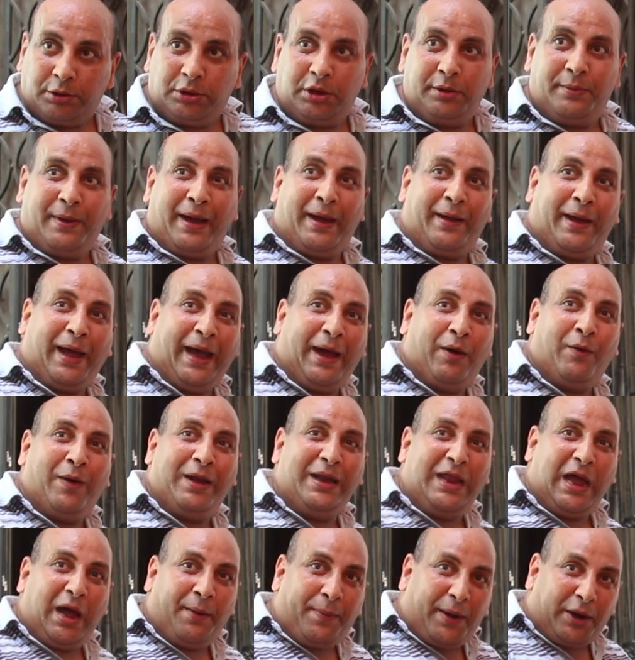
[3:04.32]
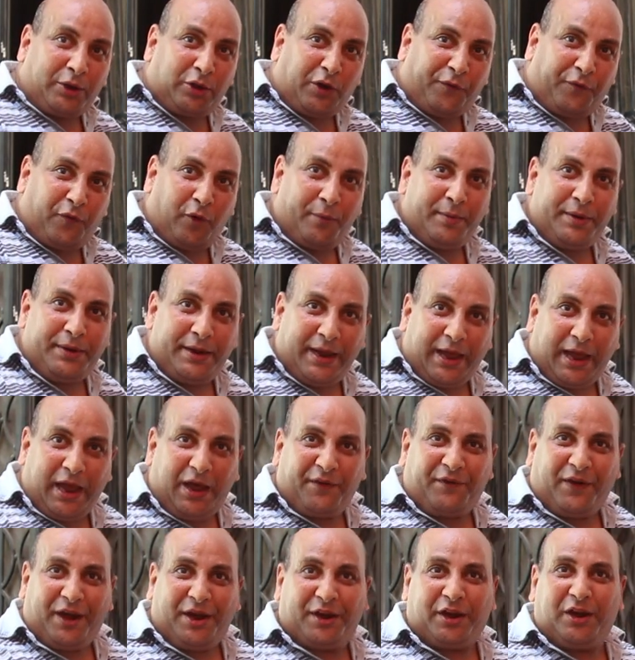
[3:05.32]
دي بقى حواليها برضه فوق
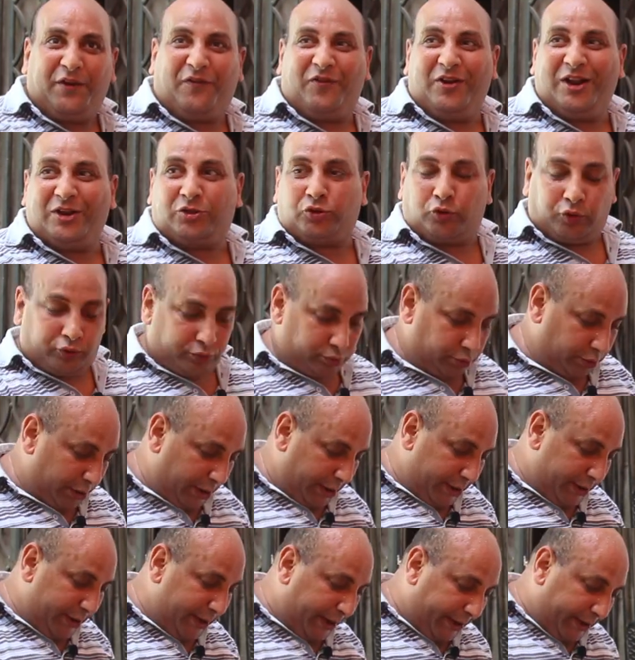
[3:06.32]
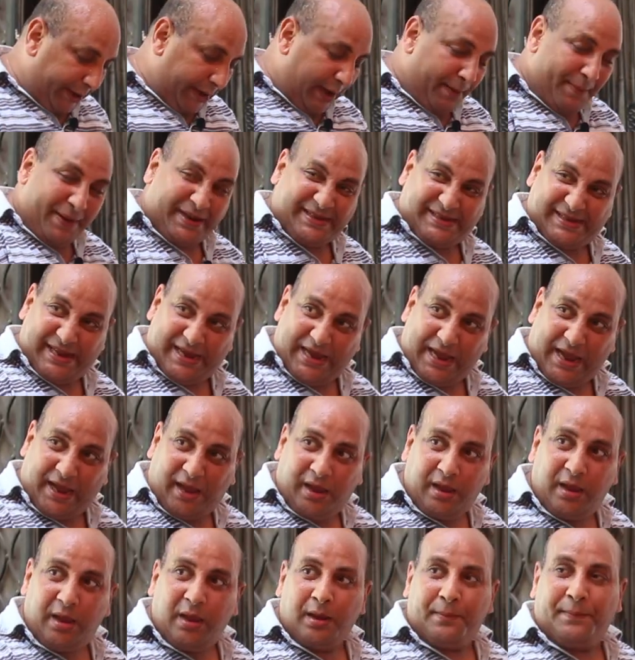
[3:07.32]
منها في عرق فليتو يعني هنا كده
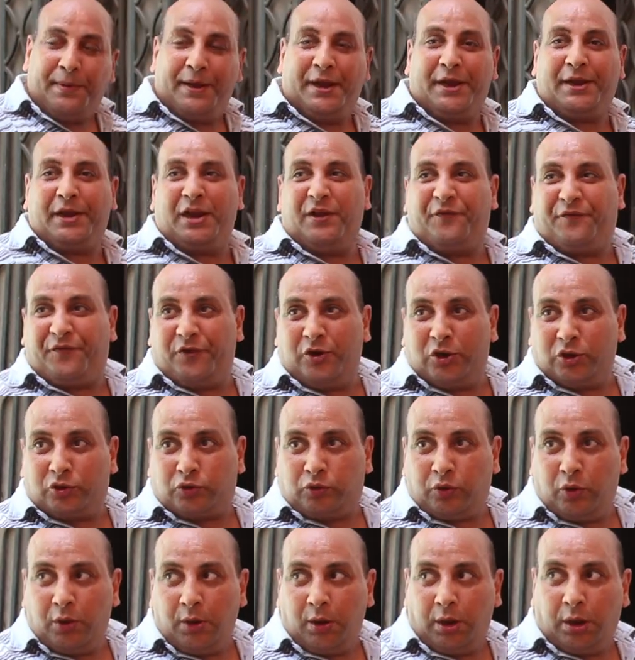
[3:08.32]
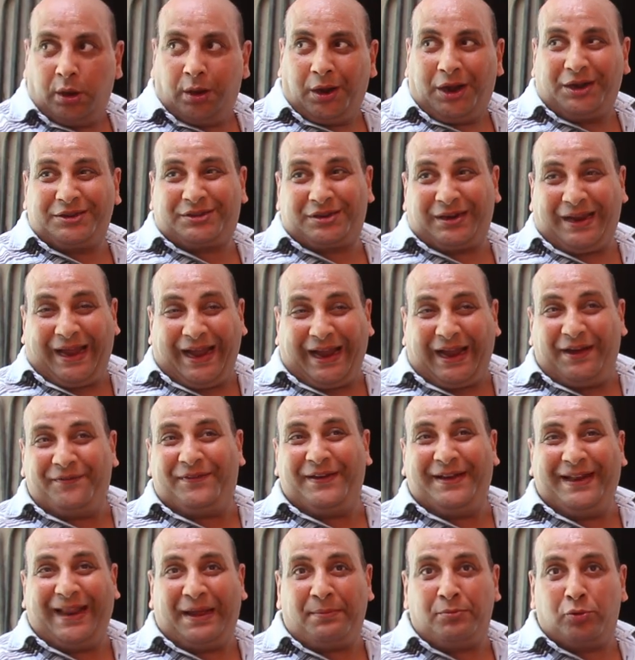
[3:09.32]
مكسيه في عرق فليتو اطرى حاجه
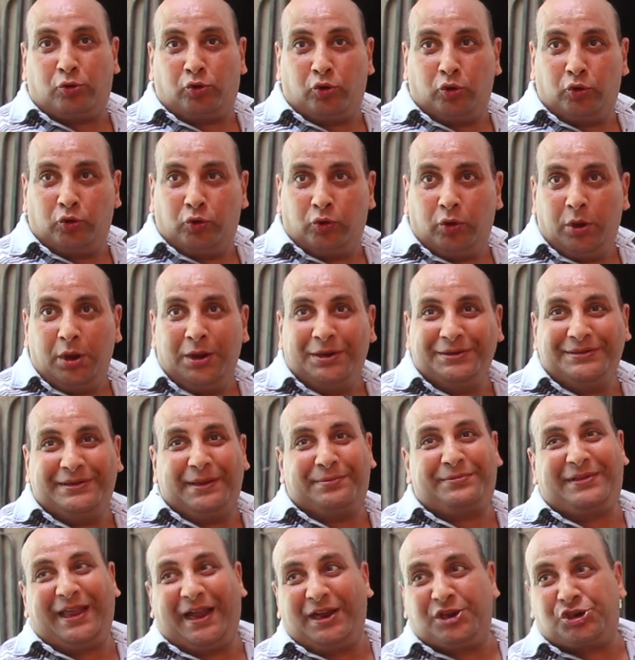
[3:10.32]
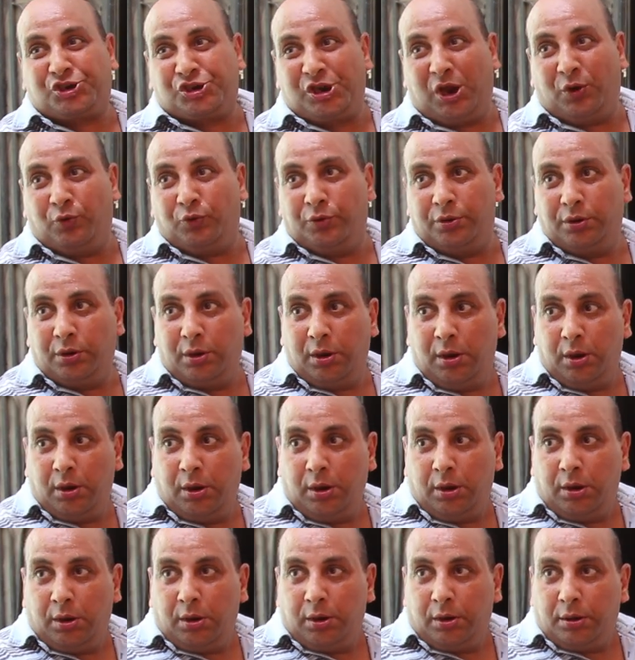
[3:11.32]
في اللحم كله ده بتاع الشوي
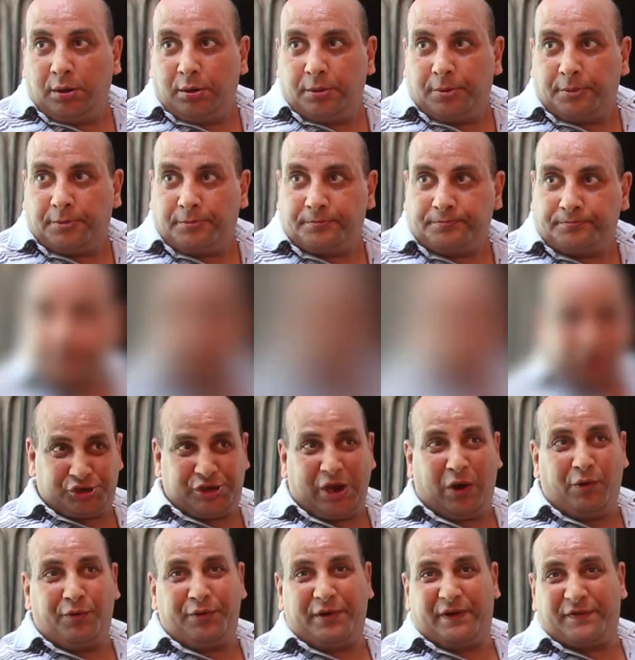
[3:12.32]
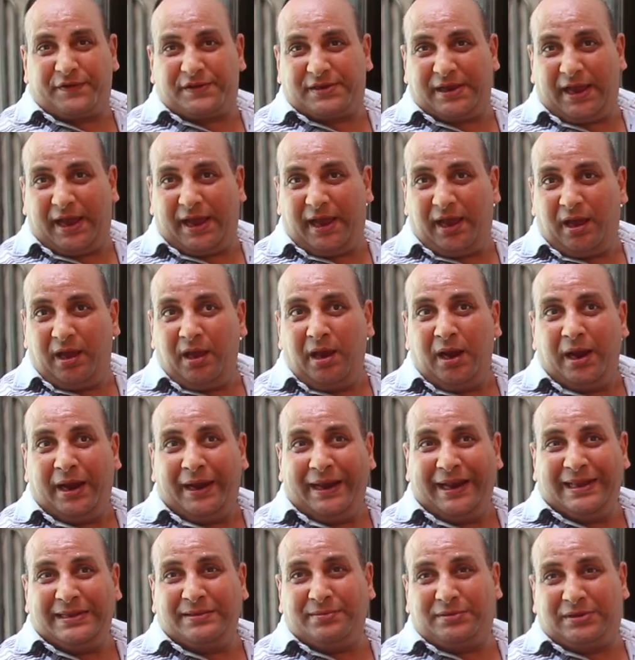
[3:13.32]
الشوي نفسها
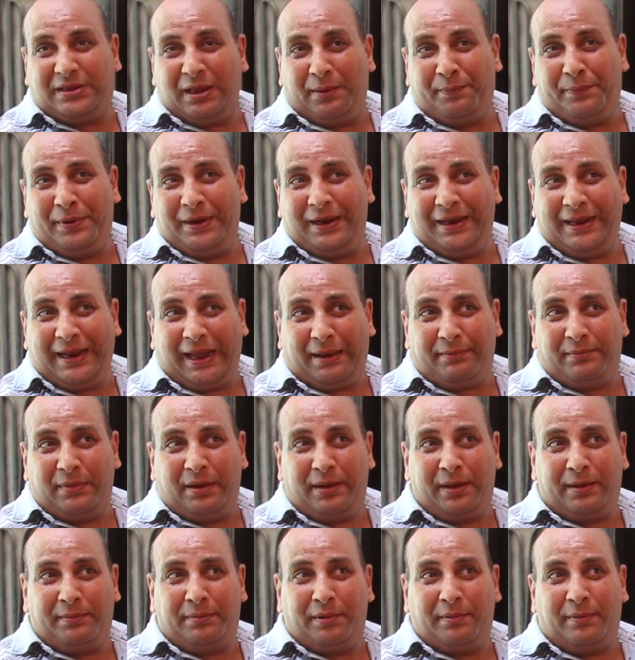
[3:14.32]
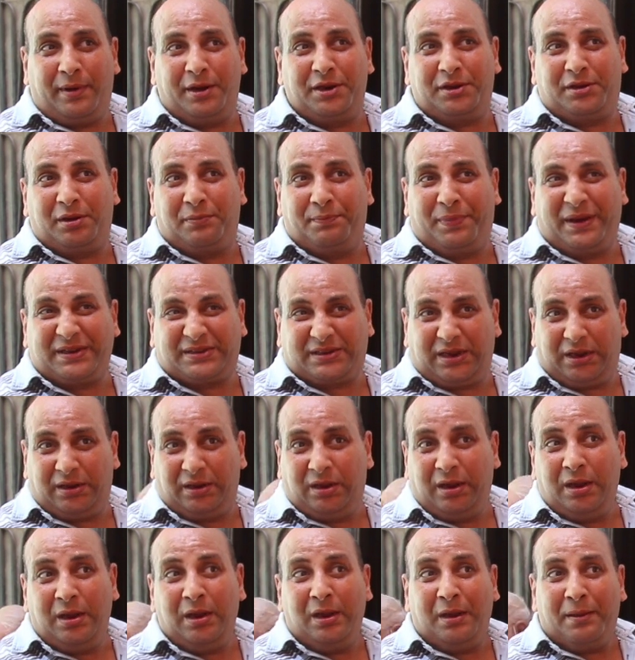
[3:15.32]
لازم تتبل اللحمه بميه
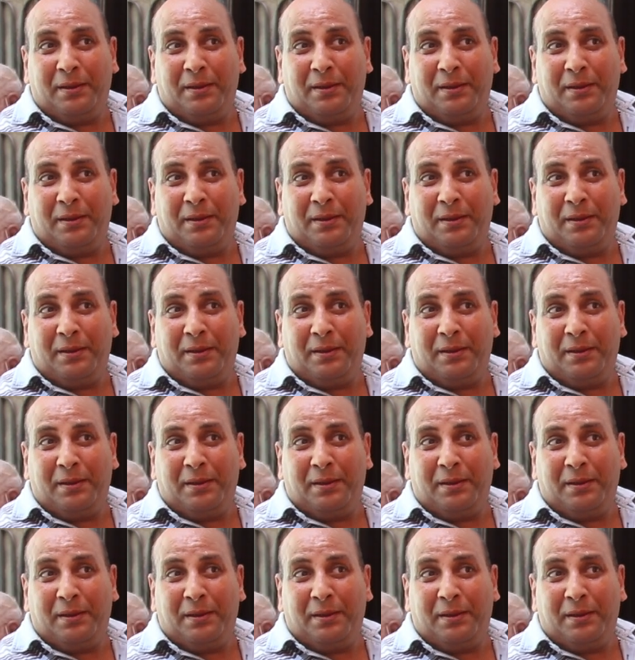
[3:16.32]
البصل